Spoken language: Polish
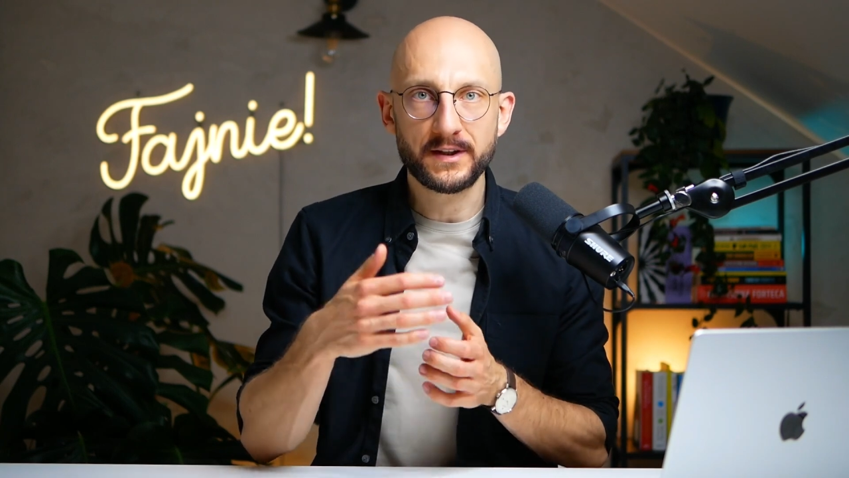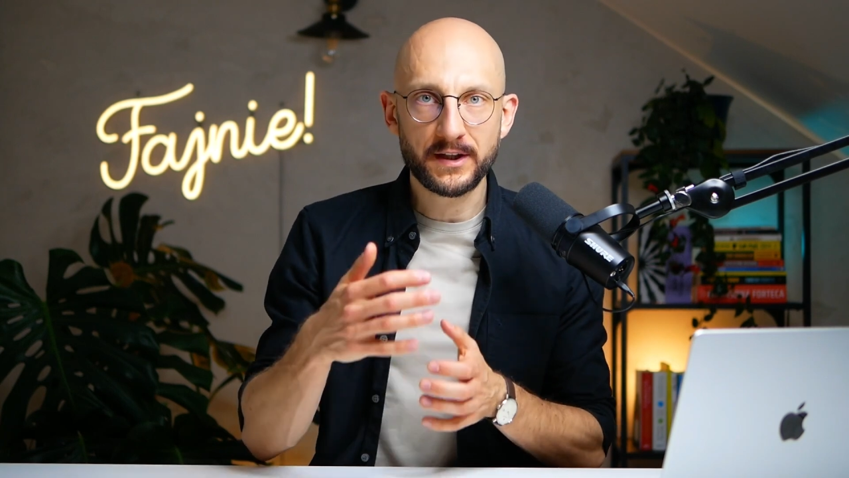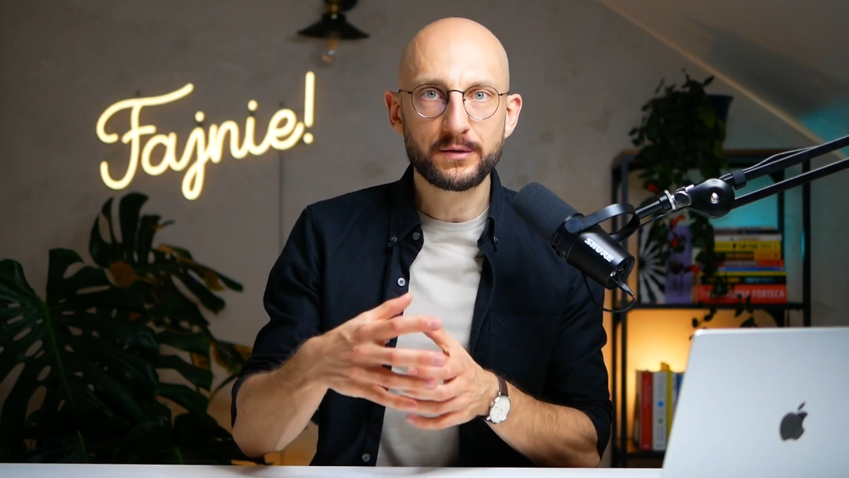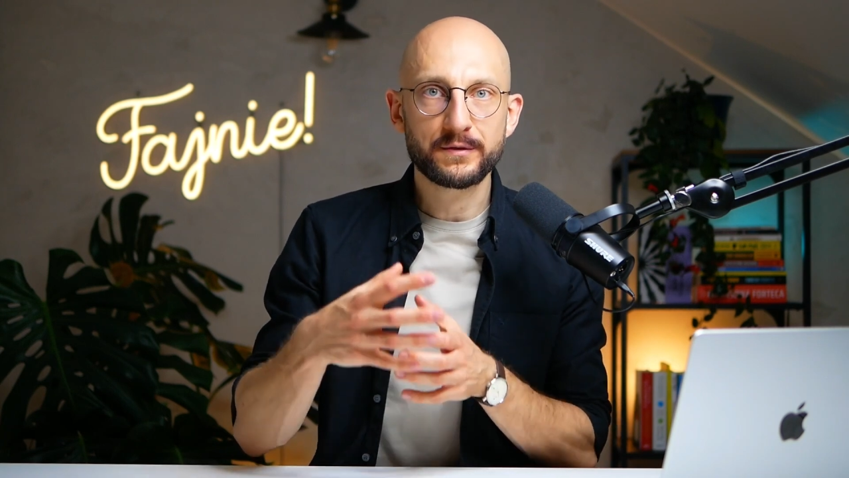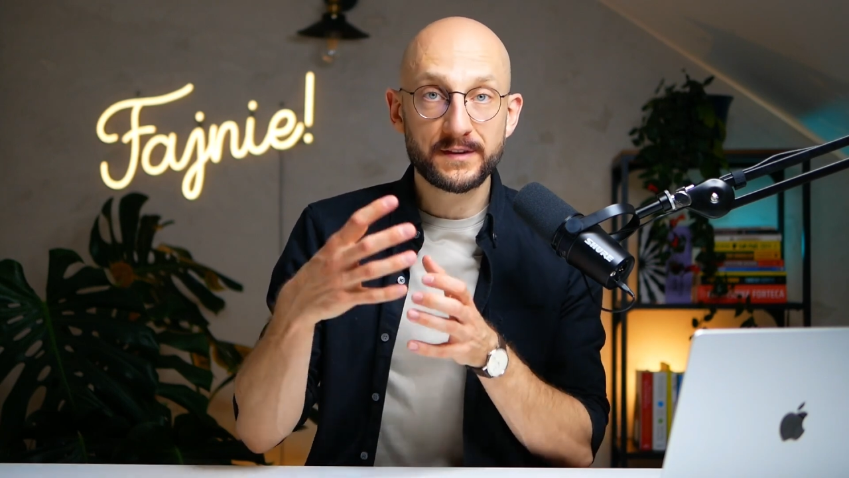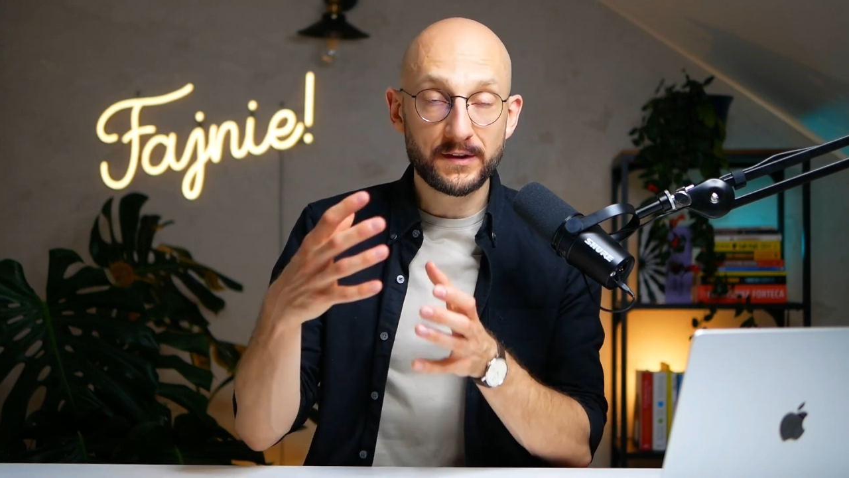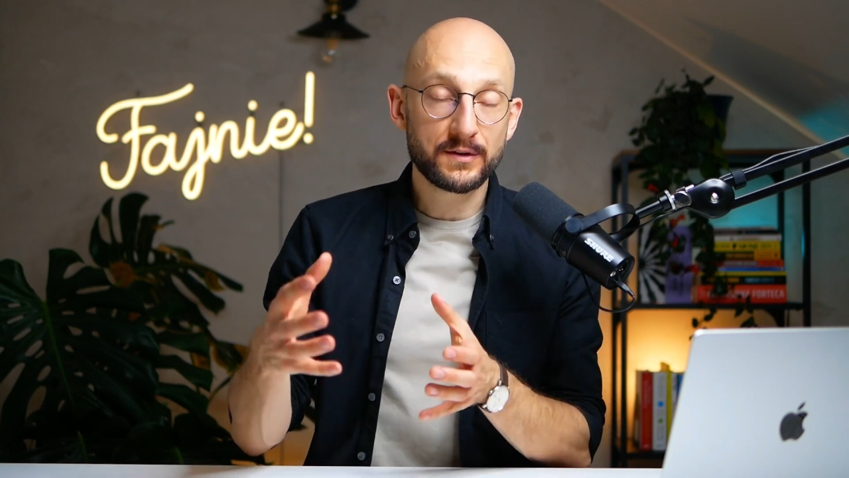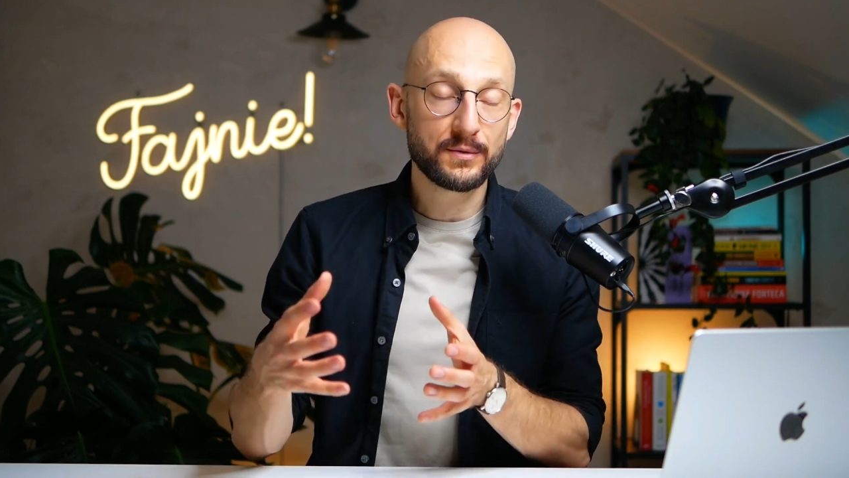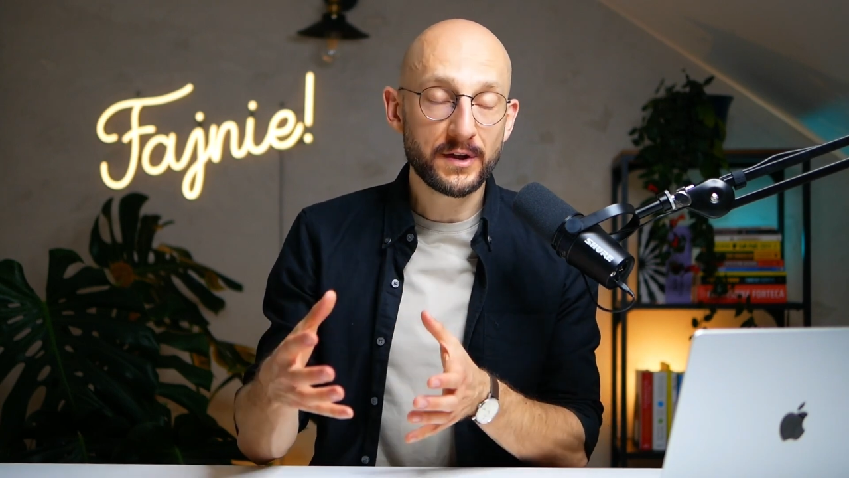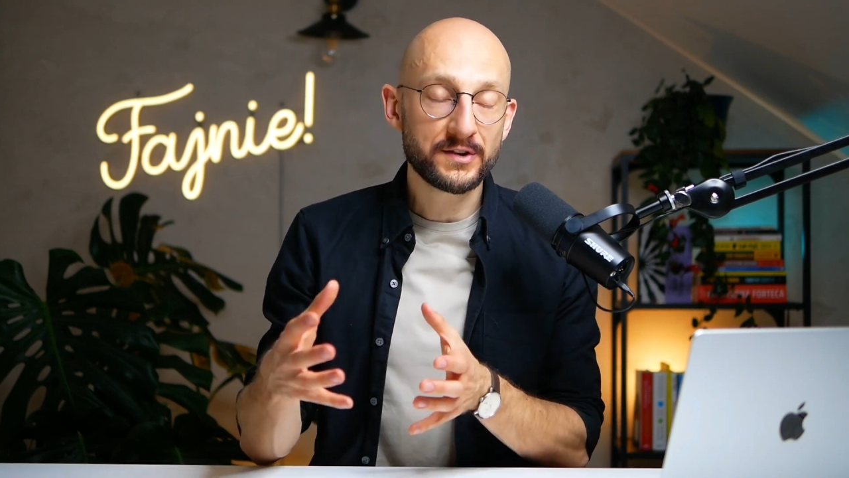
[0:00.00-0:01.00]
klientów
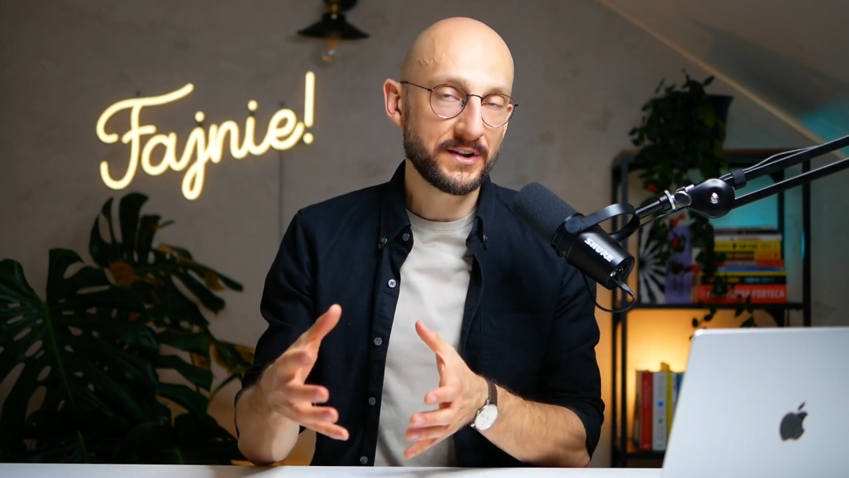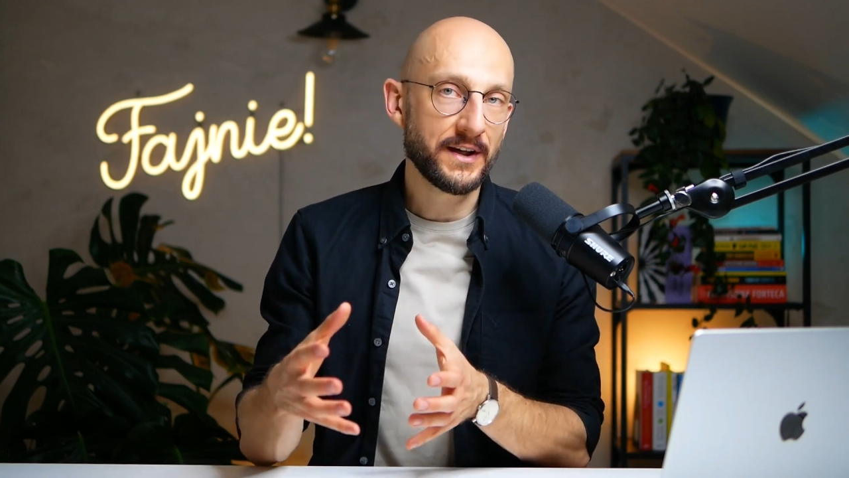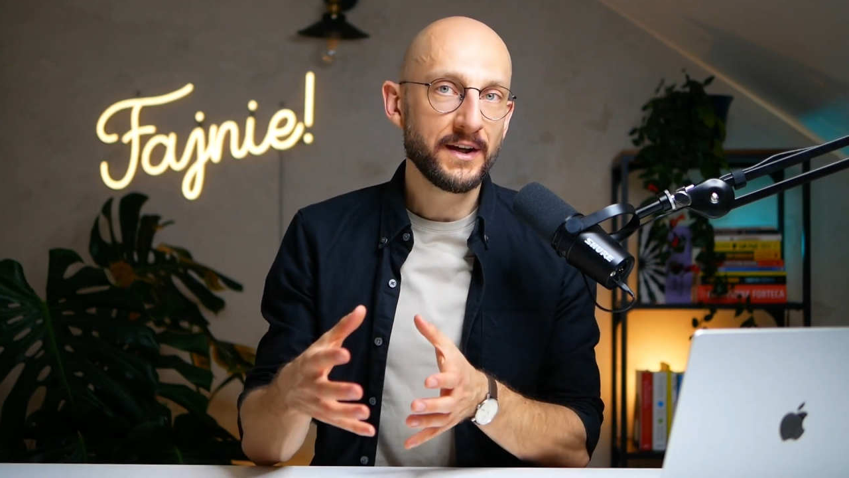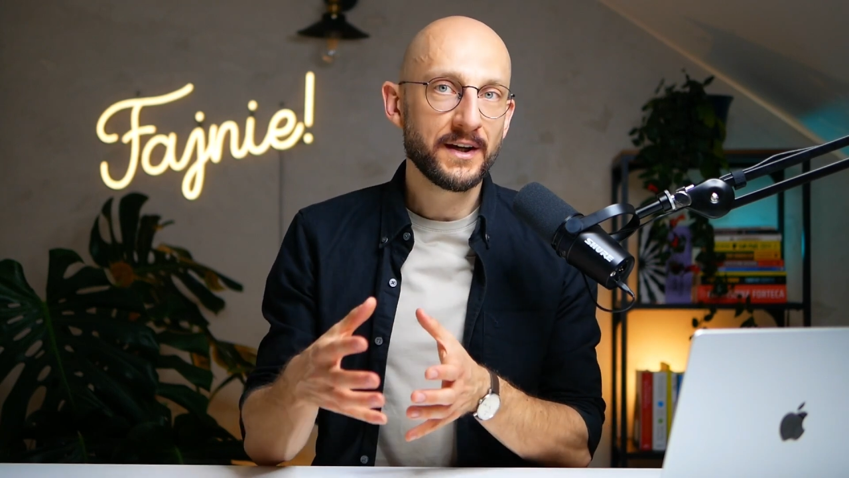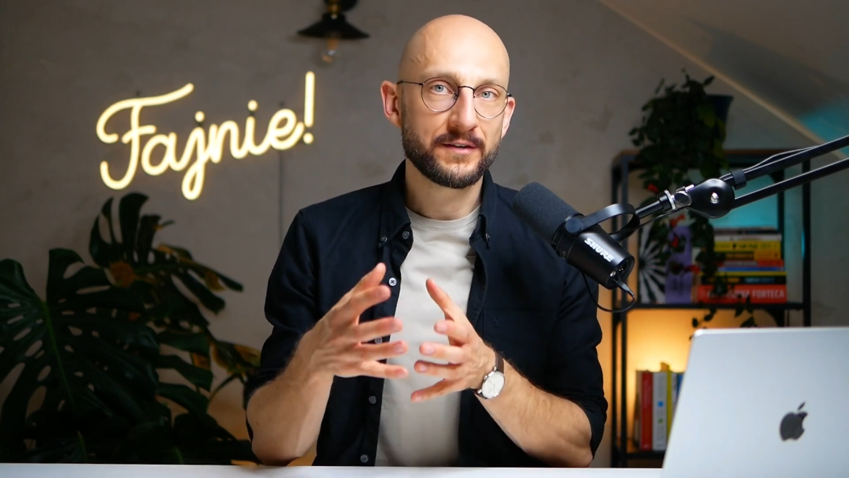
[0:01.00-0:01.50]
zdecyduje się